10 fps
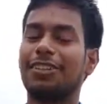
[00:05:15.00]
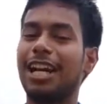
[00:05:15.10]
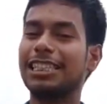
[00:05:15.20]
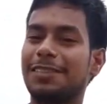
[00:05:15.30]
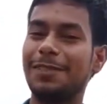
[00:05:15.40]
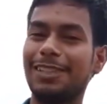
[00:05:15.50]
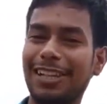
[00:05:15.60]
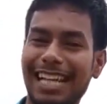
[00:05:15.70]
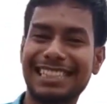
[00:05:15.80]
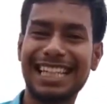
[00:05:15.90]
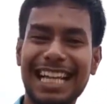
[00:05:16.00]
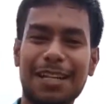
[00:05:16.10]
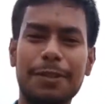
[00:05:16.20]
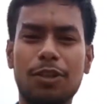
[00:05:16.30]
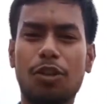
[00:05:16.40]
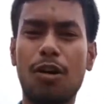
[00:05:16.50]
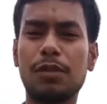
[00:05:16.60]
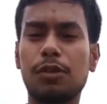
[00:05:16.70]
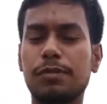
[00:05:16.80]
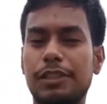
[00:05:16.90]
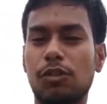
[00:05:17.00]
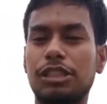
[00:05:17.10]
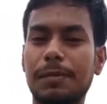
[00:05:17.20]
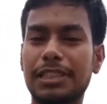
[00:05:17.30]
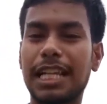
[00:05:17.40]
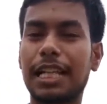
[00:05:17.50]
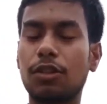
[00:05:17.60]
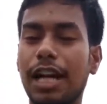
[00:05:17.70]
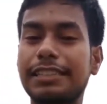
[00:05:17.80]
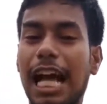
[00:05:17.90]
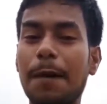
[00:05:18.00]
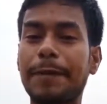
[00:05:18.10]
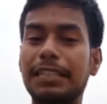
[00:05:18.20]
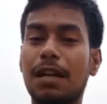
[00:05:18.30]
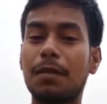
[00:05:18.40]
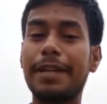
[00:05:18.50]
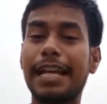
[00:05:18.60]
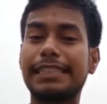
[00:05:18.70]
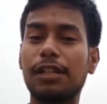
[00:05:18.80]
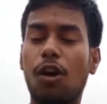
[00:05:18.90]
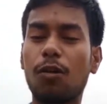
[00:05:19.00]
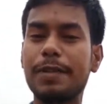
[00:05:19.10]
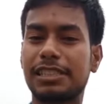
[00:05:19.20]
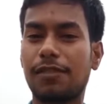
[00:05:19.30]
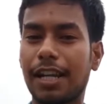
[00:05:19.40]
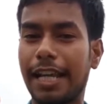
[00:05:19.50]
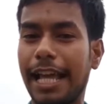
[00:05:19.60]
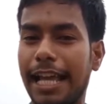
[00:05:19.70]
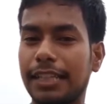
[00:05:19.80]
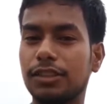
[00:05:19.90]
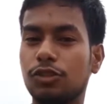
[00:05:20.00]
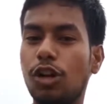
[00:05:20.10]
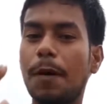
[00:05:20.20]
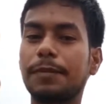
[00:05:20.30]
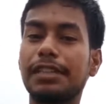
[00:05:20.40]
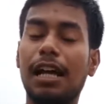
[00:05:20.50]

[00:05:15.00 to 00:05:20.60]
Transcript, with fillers: तो गाइज वीडियो कैसा लगा वीडियो कमेंट बॉक्स में जरूर से बताना तो गाइज आपके दिमाग में ऐसे और भी सवाल है जो आप